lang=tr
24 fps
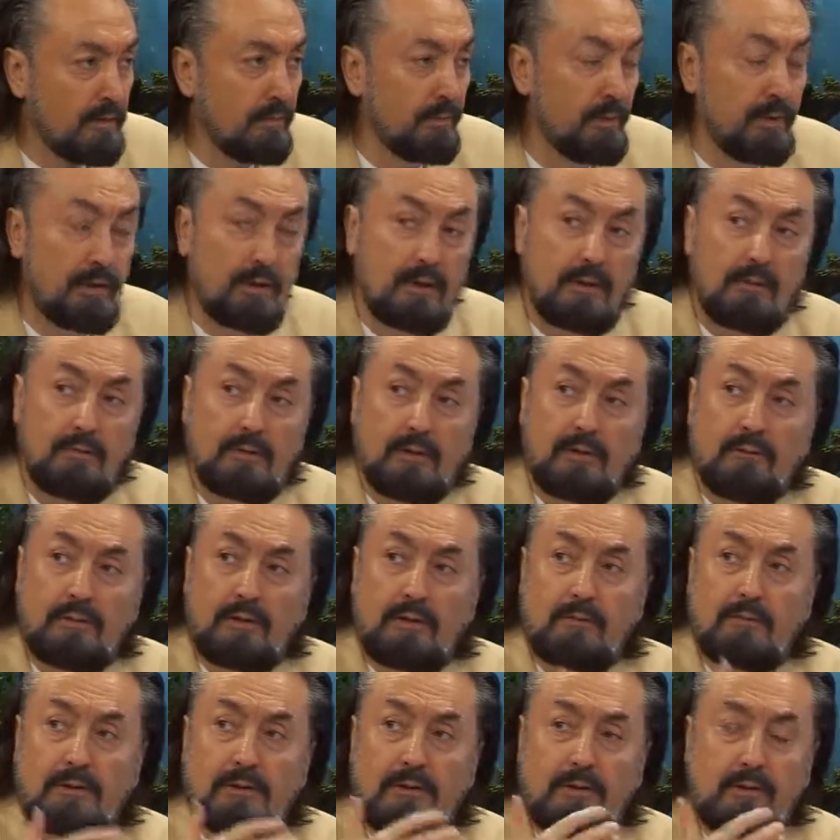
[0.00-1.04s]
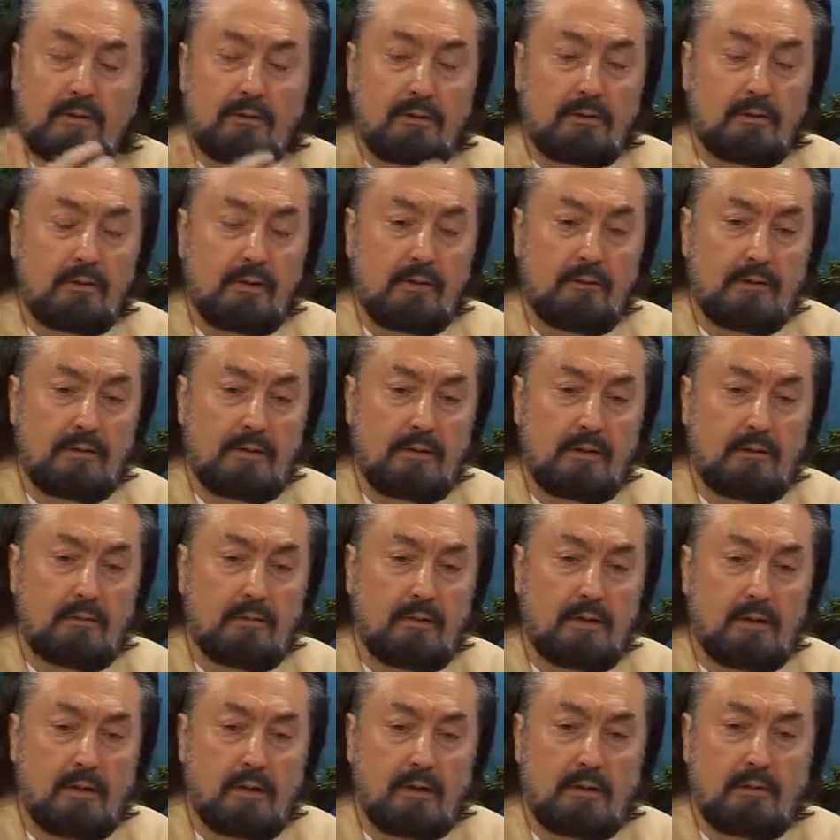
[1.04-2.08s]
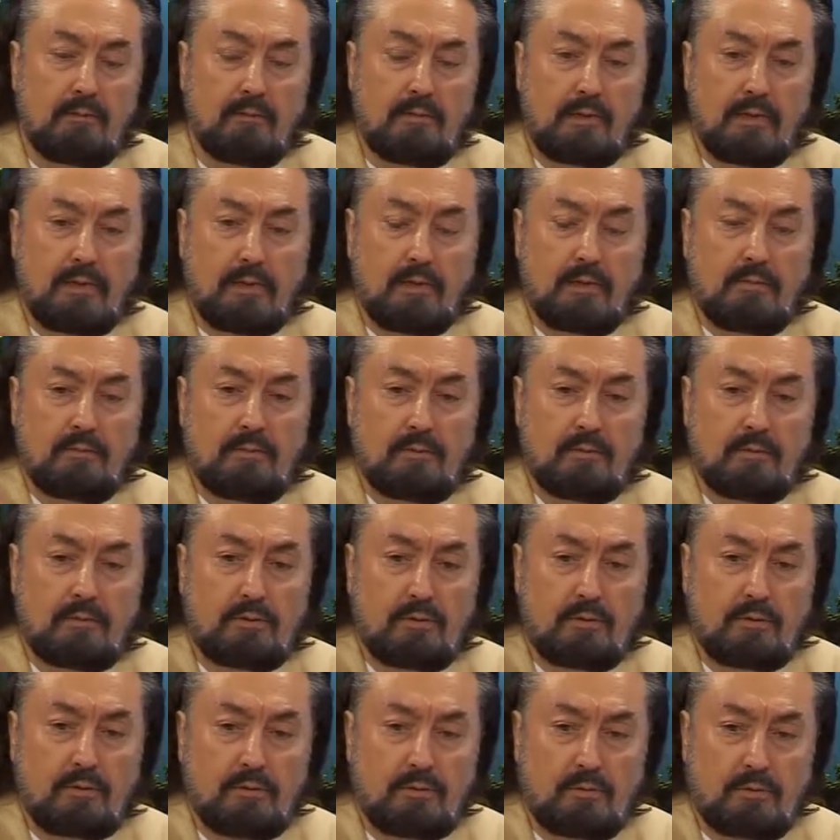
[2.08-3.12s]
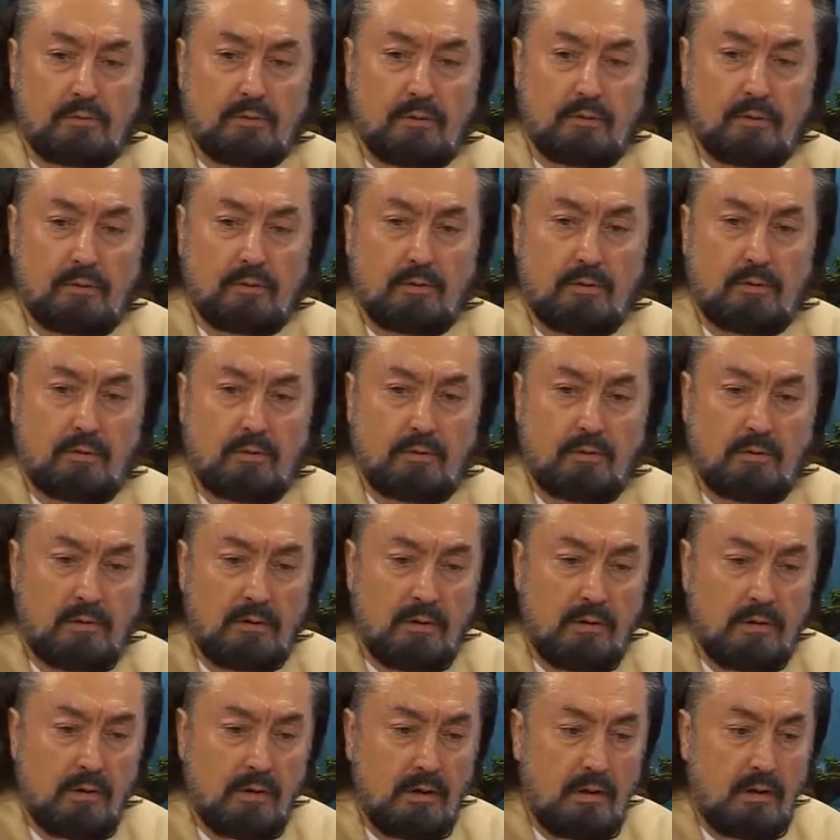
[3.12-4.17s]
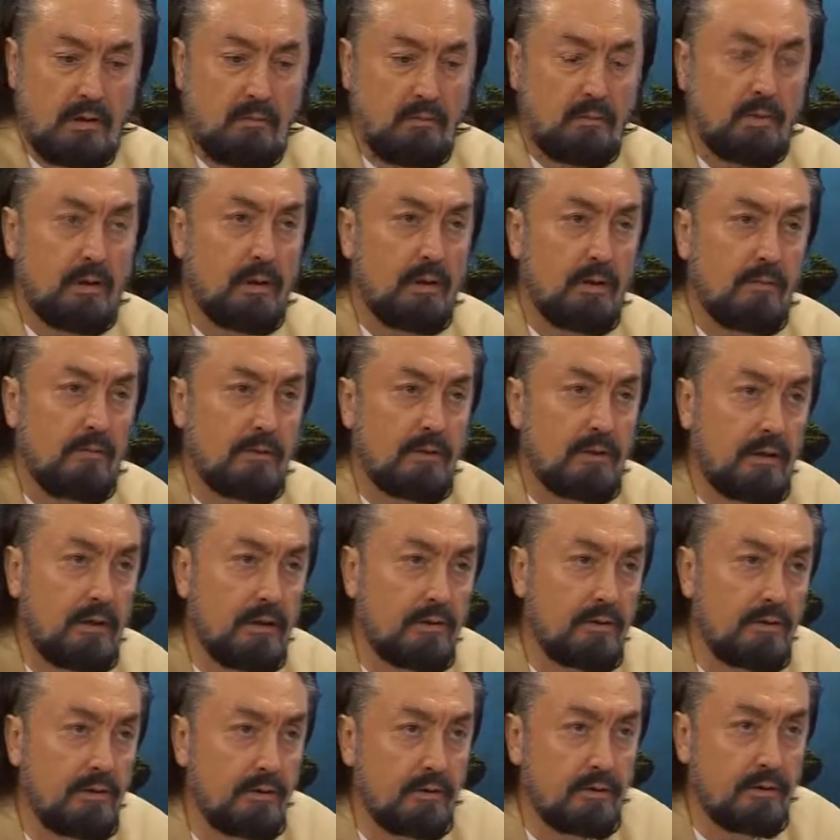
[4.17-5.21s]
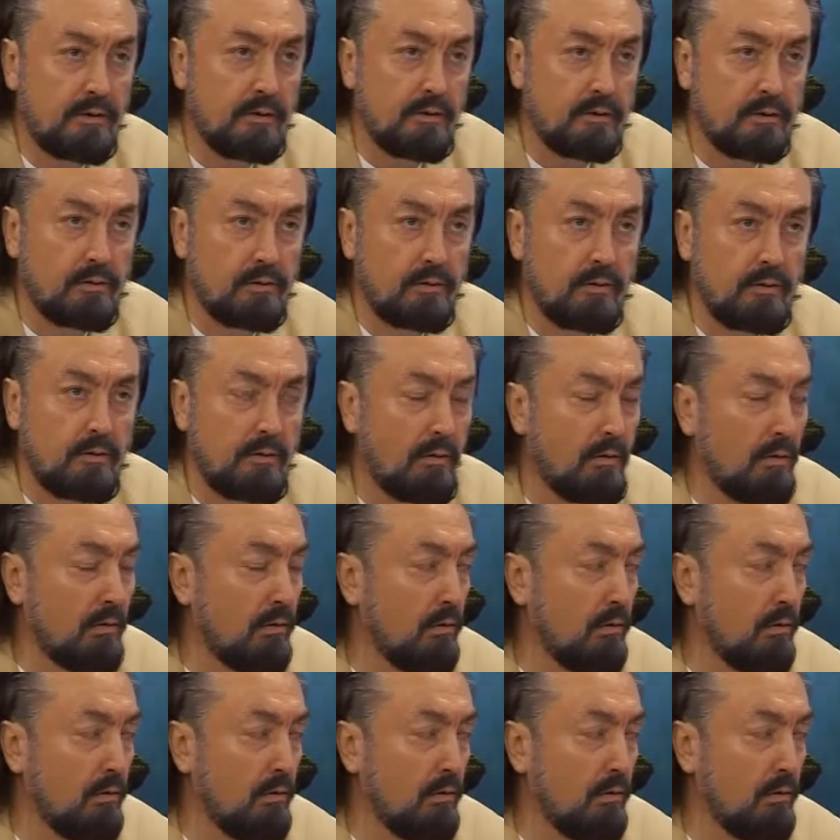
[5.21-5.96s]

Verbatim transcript: İşte Peygamber Efendimiz sallallahu aleyhi ve sellem hanımlarına bir söz söylüyor. Bu aramızda kalsın sır diyor.